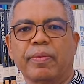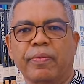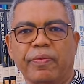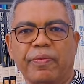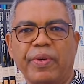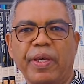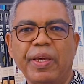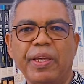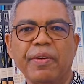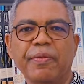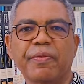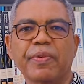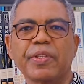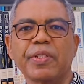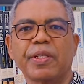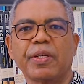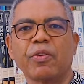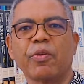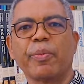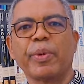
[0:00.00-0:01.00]
Venha
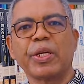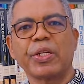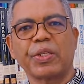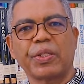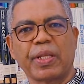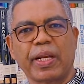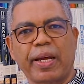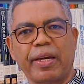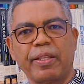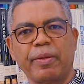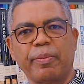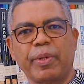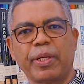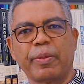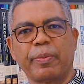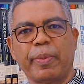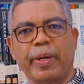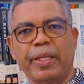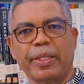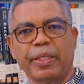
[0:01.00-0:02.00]
fazer o mestrado em
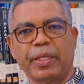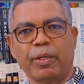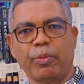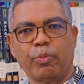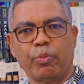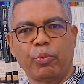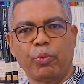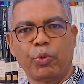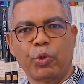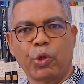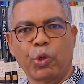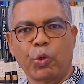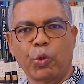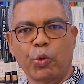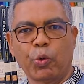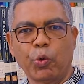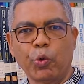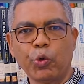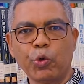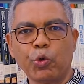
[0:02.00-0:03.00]
matemática pura
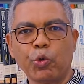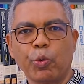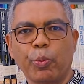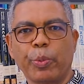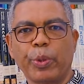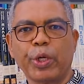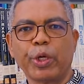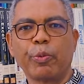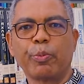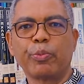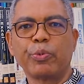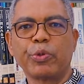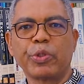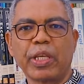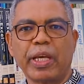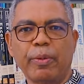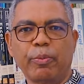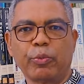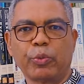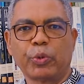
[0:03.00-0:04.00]
conosco para que
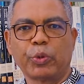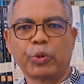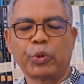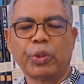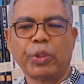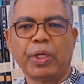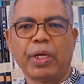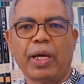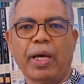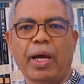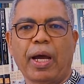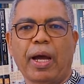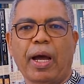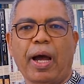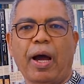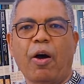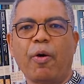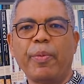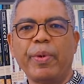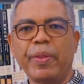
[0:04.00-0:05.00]
possamos
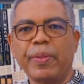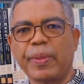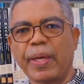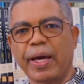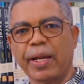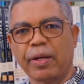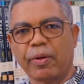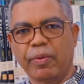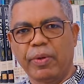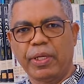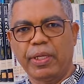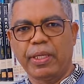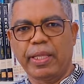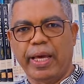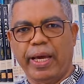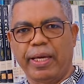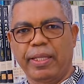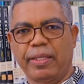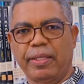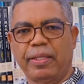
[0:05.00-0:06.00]
aumentar a
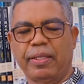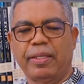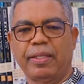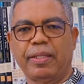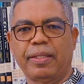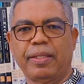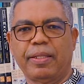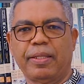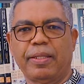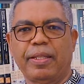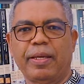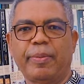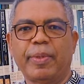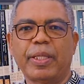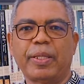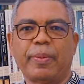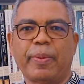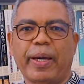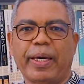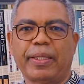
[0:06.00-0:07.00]
qualidade da
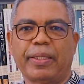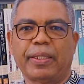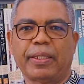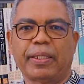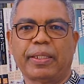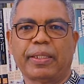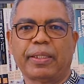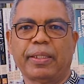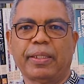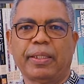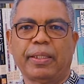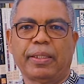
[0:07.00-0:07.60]
matemática,